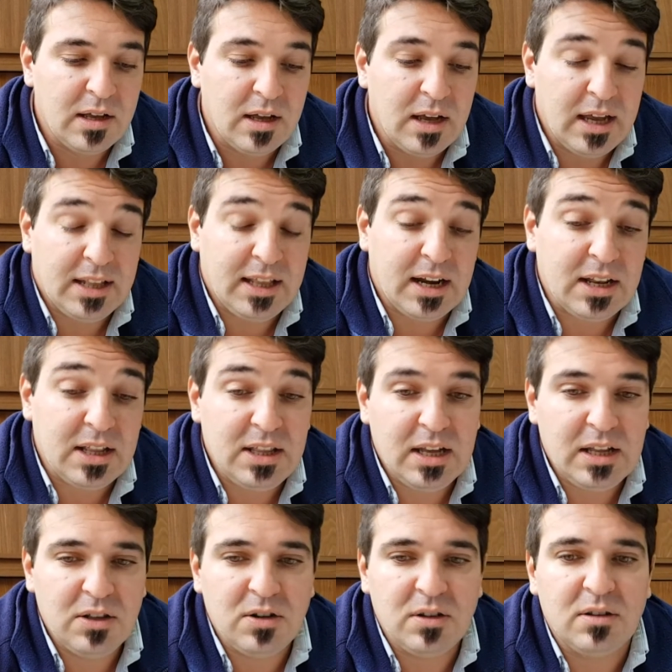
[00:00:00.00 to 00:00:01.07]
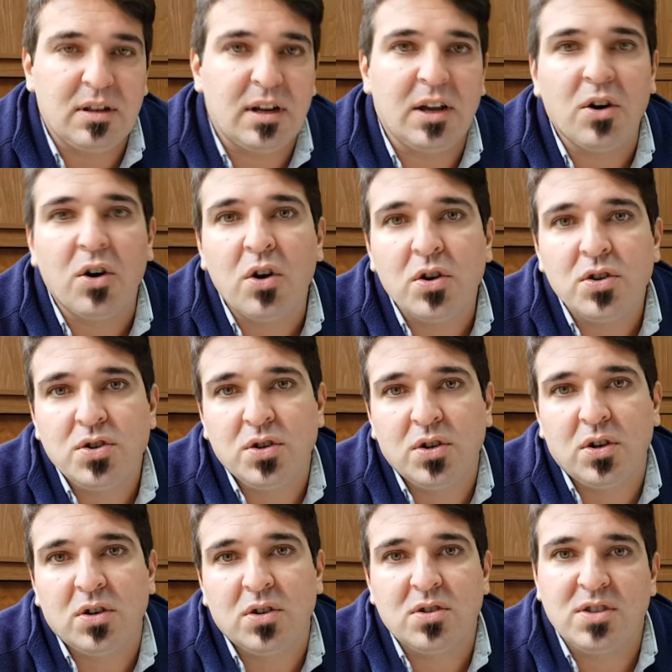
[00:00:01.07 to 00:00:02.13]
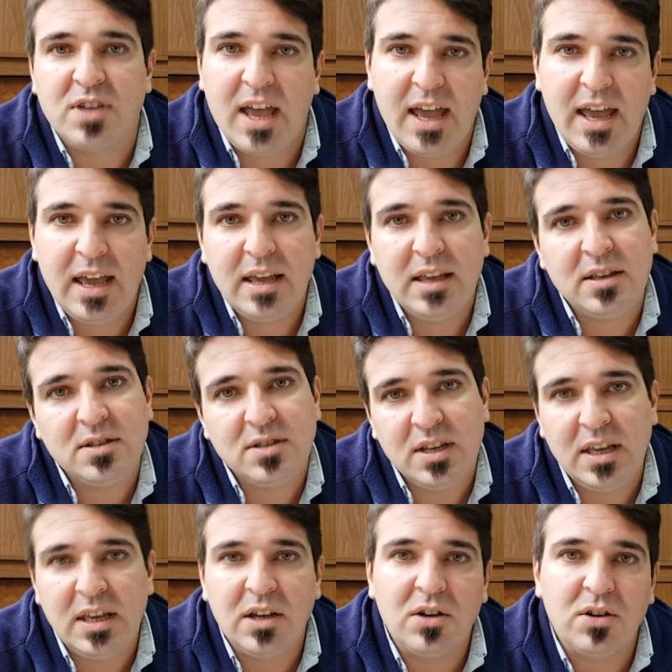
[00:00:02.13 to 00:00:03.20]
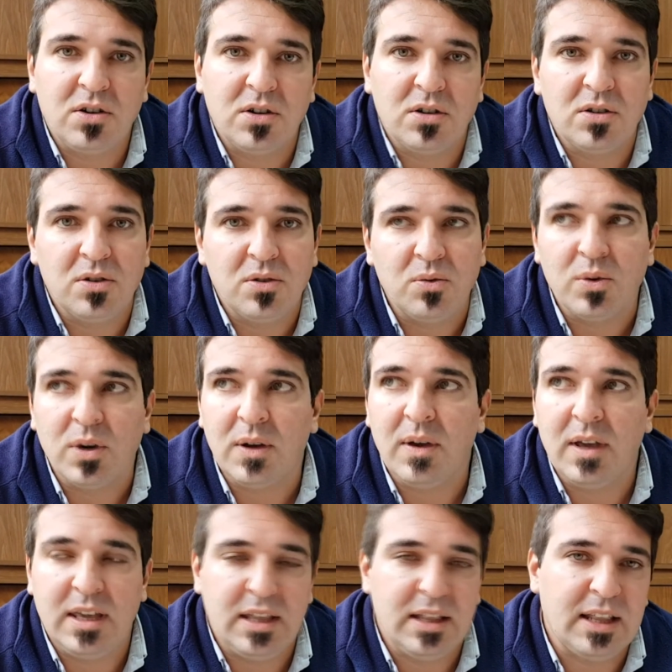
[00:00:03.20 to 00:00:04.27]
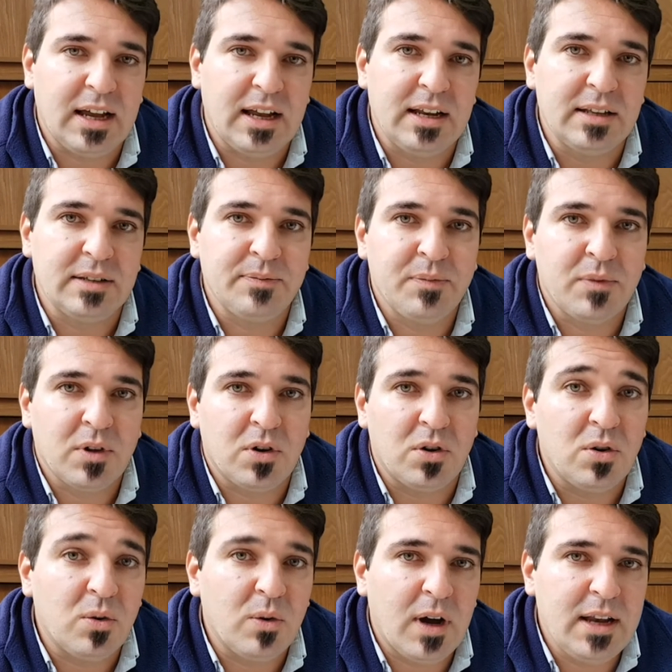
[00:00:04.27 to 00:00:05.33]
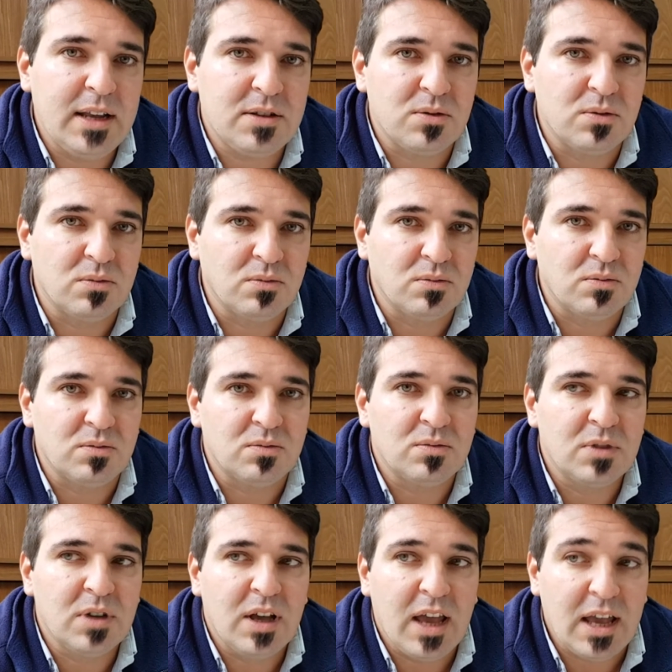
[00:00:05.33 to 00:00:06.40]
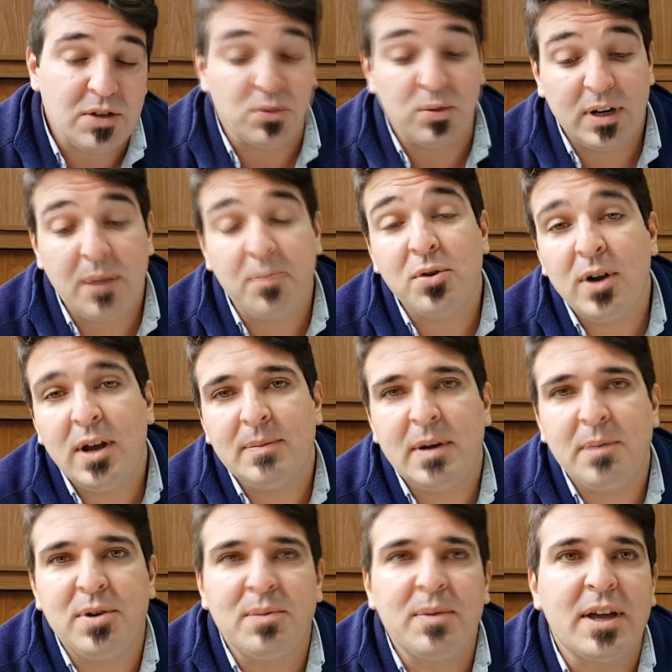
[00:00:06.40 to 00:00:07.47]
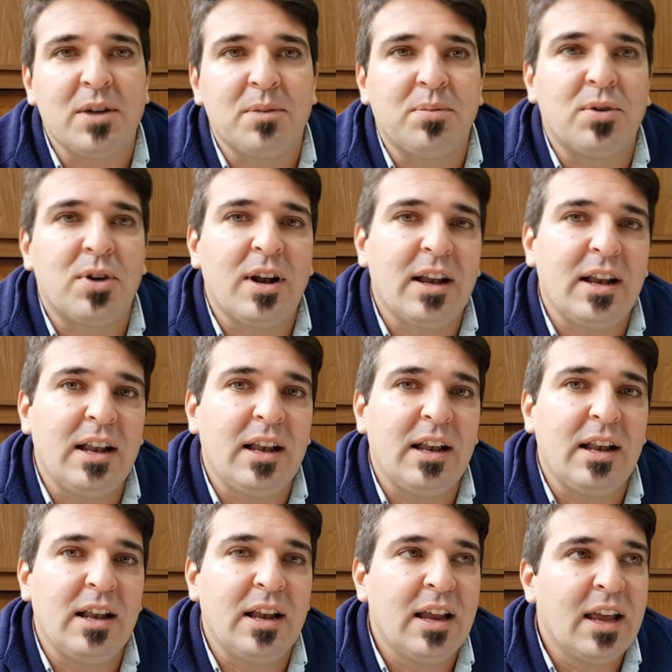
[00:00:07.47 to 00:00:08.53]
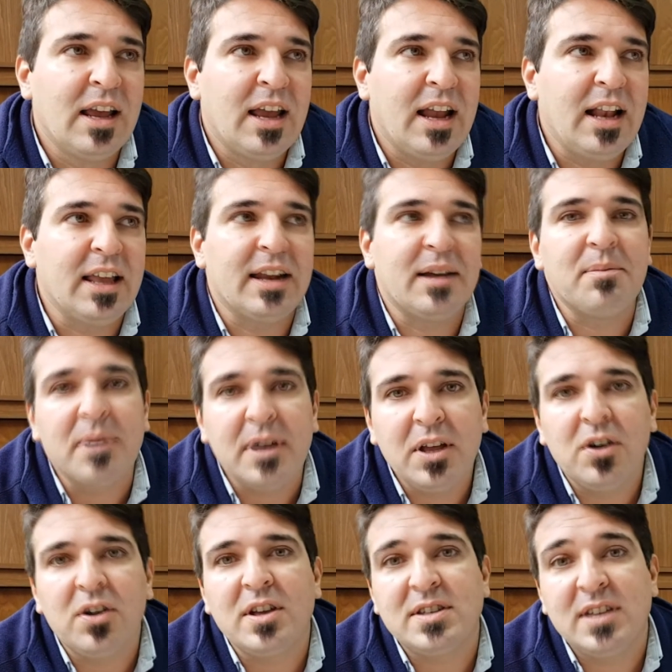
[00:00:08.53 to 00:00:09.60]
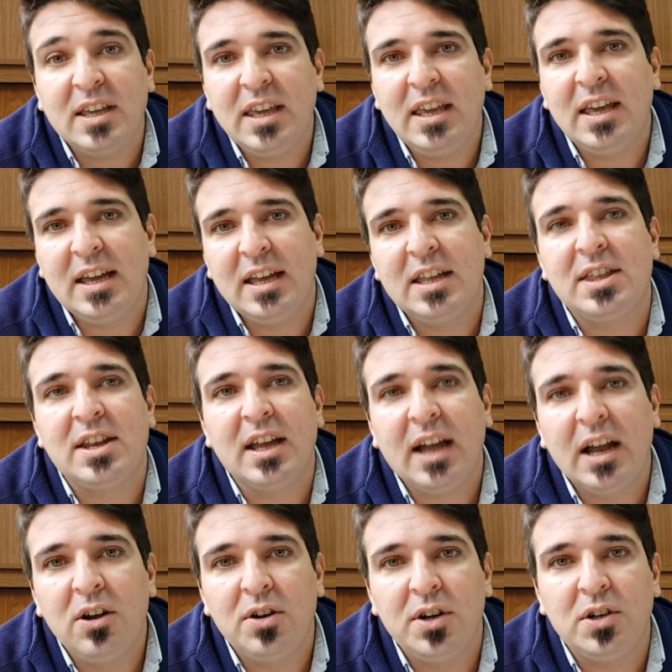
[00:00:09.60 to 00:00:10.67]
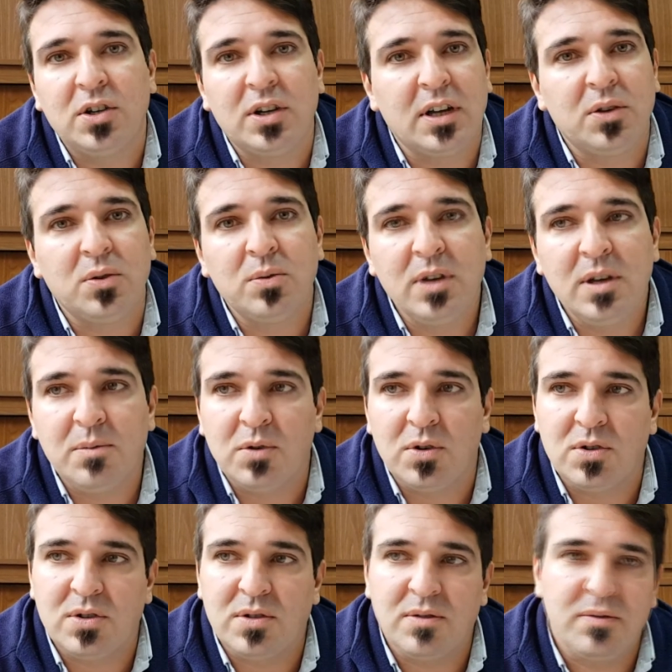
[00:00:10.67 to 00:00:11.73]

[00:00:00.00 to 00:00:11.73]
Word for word: están rindiendo entre 8, 6, 5, 9 quintales con lo cual es un, es un gran problema, primero por el, gran periodo de sequía y estrés calórico que tuvimos